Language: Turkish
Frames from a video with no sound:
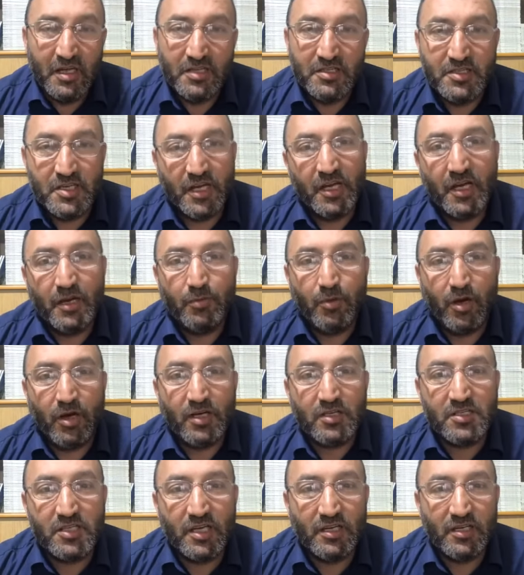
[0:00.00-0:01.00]
Cenab-ı
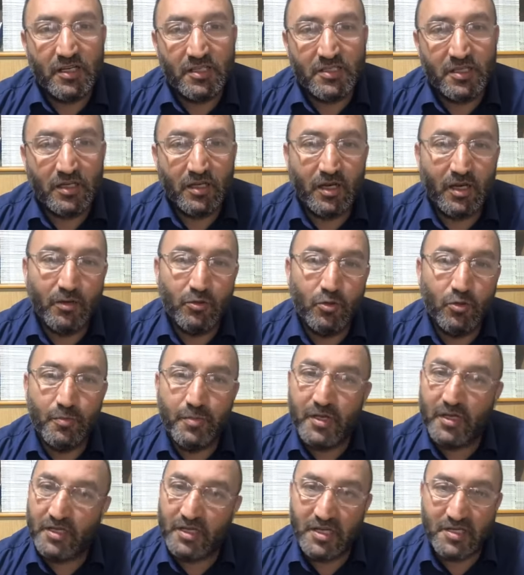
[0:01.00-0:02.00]
Hak Celle Celaluhu
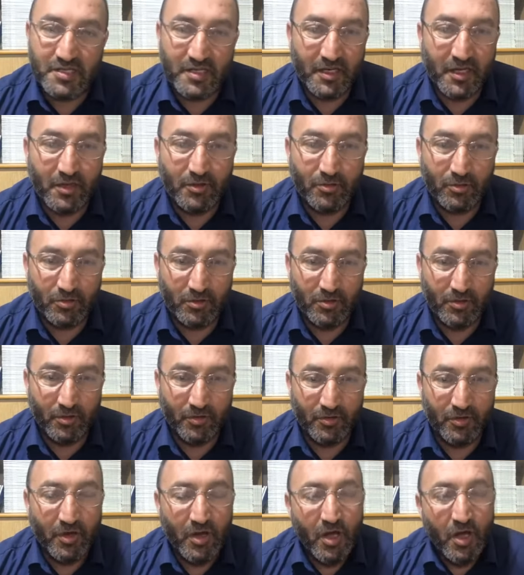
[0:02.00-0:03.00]
bir geceye
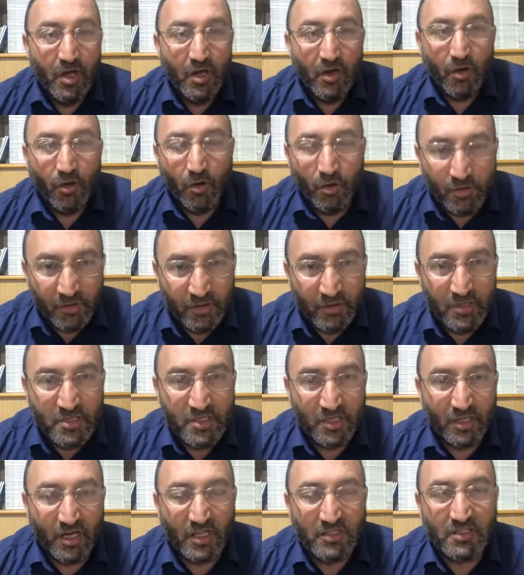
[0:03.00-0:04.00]
yüklüyor. Onun
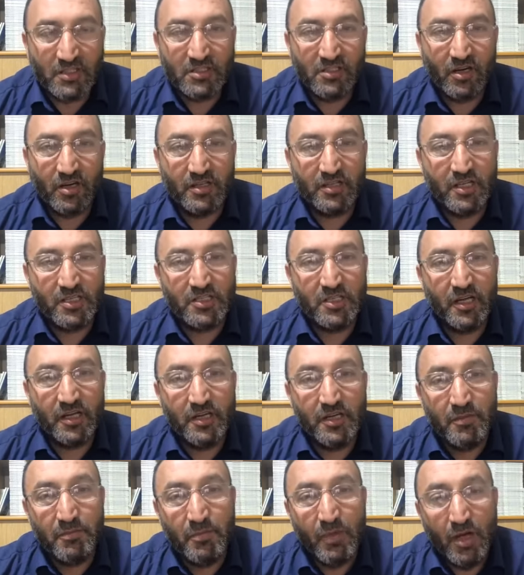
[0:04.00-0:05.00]
için aziz
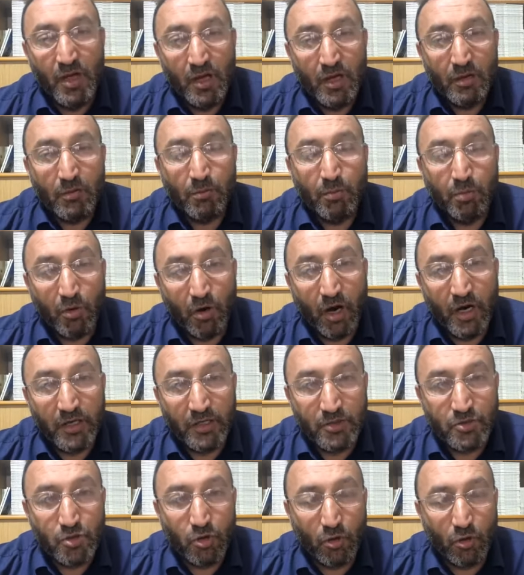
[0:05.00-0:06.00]
kardeşlerim bu
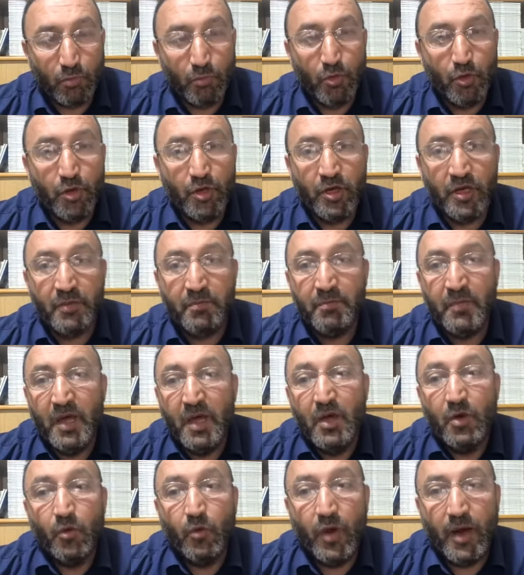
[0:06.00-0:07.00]
ay çok mühim
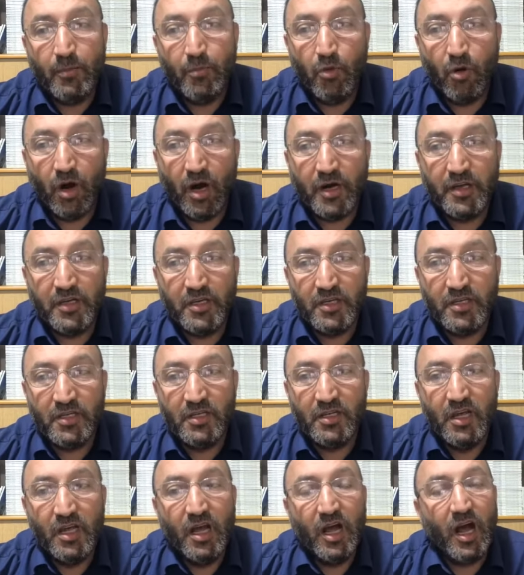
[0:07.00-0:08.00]
ve bu
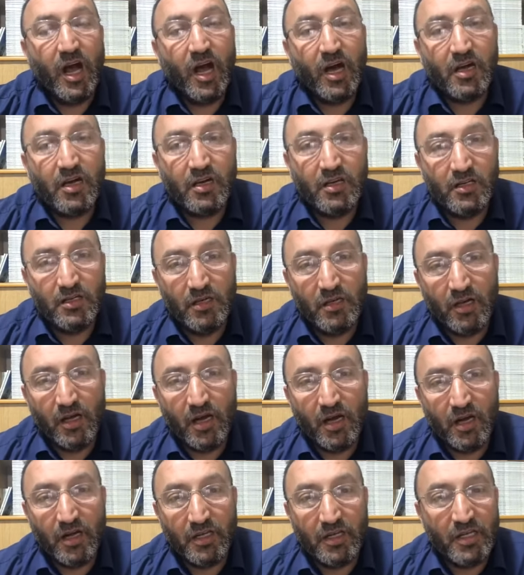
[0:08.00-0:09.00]
ayı
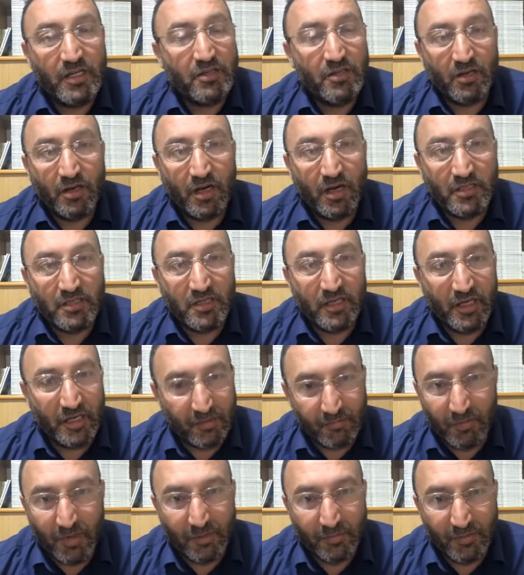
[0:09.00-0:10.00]
hakkıyla idrak
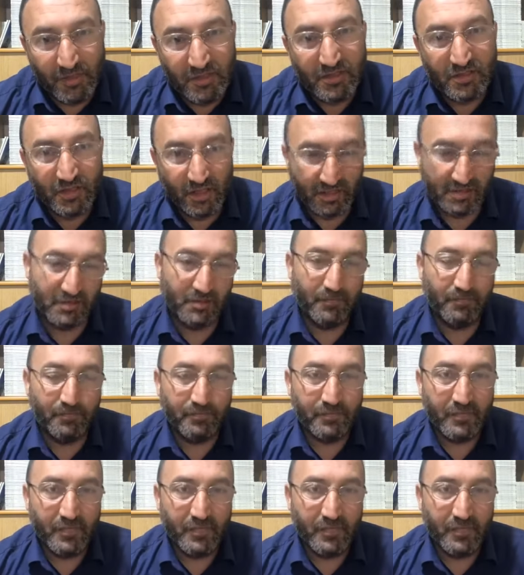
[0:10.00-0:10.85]
etmemiz lazım.